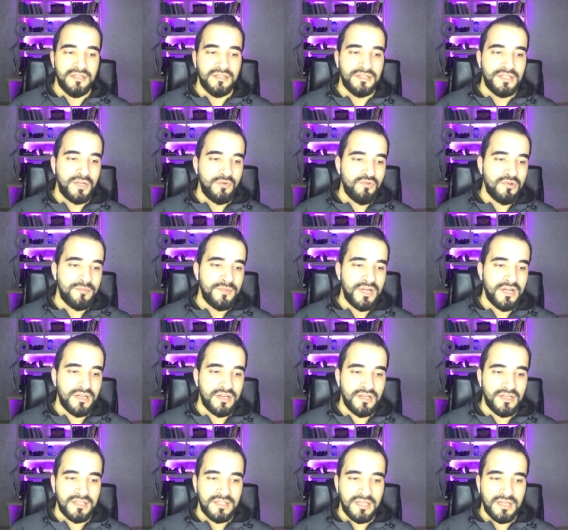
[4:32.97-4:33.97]
تطور
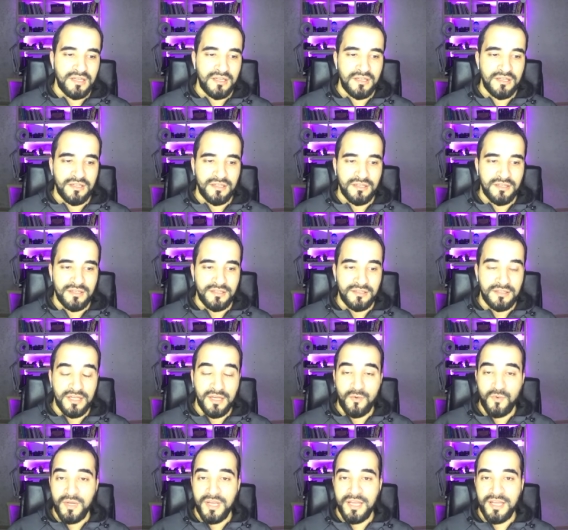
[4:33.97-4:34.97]
مهاراتك آه،
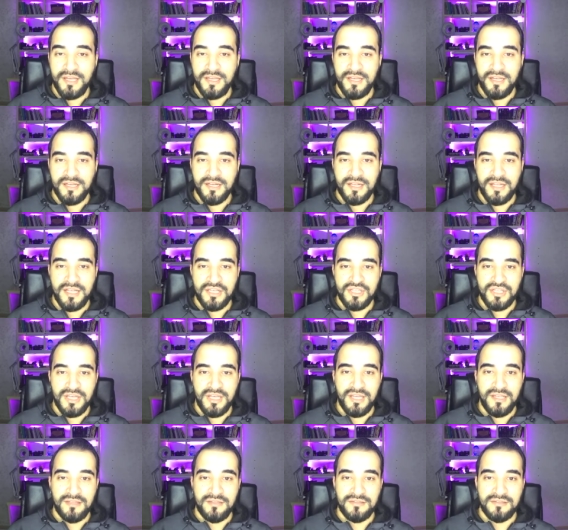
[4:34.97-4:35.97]
تقوي حالك
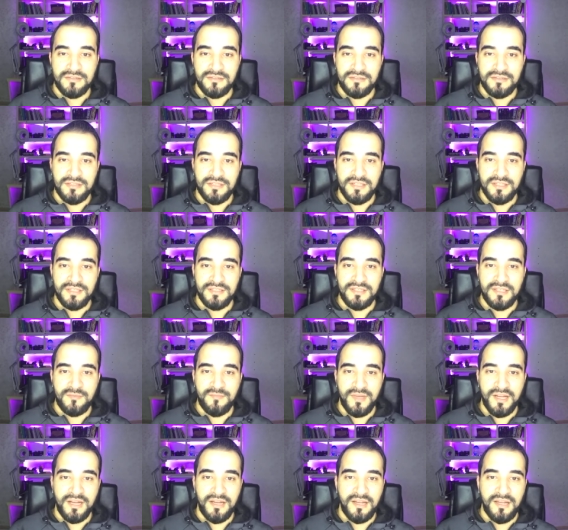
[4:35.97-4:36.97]
عشان
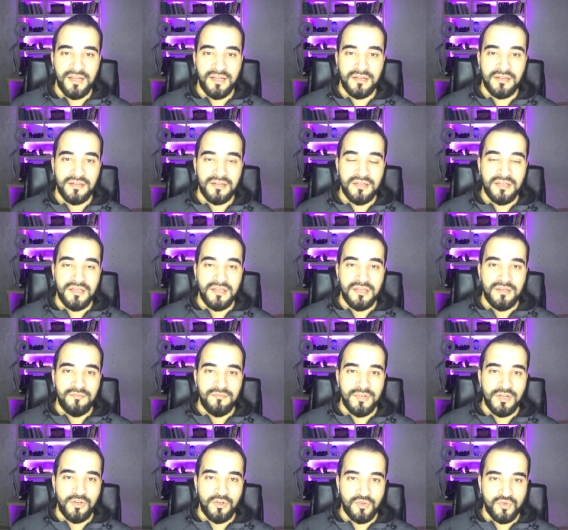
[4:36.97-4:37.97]
تتمكن
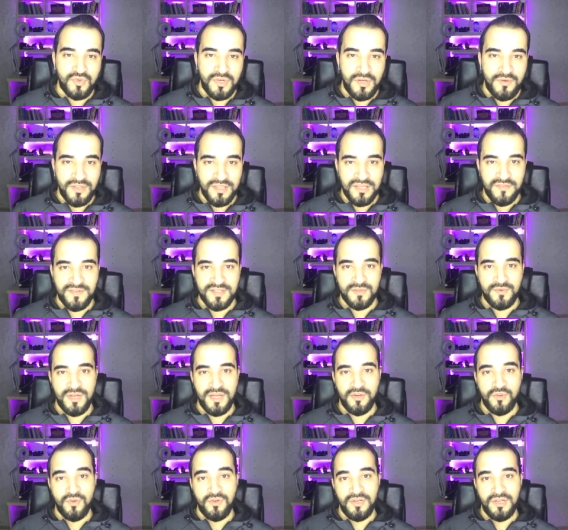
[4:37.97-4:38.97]
من الحصول على وظيفه سواء
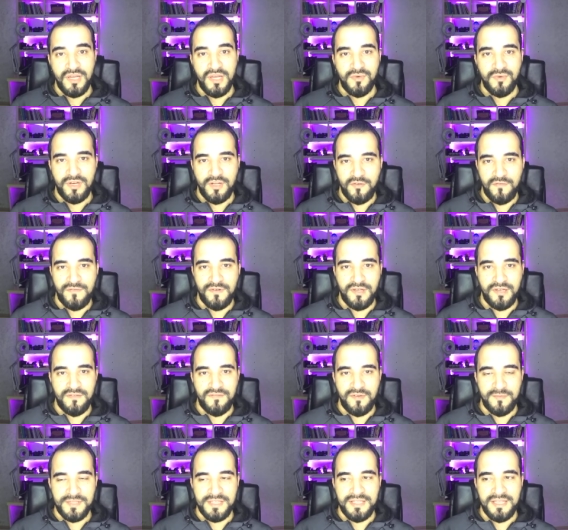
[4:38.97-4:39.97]
اونلاين ولا اوفلاين
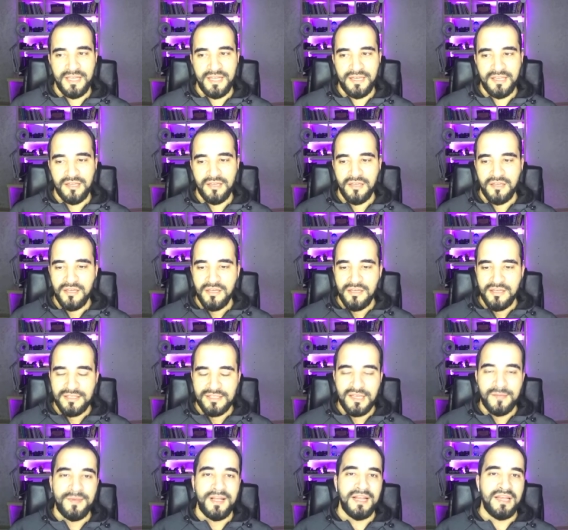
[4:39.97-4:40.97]
فبالتالي
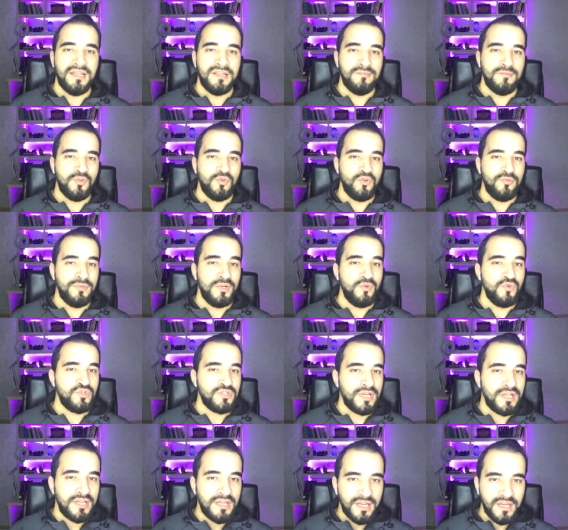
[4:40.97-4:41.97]
زي ما حكيت الموضوع
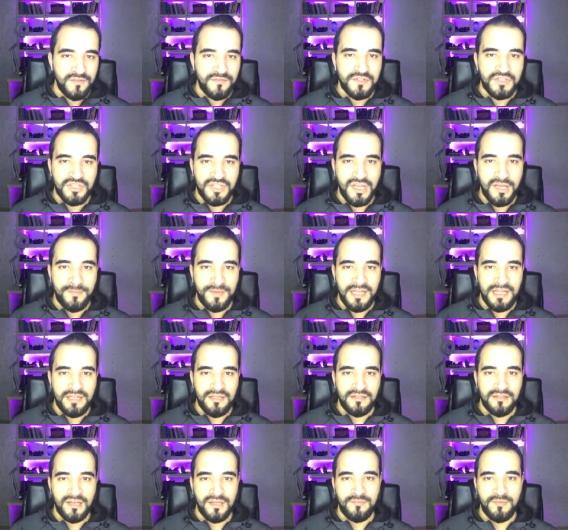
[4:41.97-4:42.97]
ملوش علاقه في
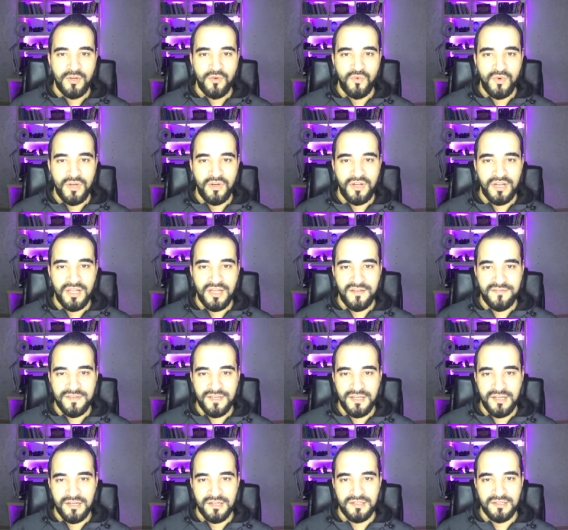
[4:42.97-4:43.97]
الجامعه قد ما هو له علاقه
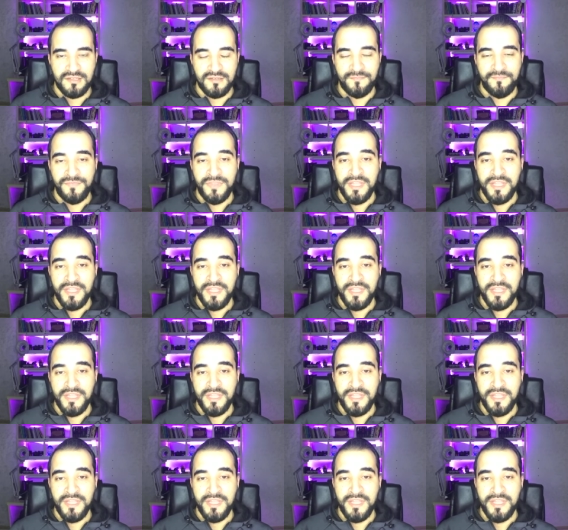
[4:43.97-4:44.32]
فيك اكثر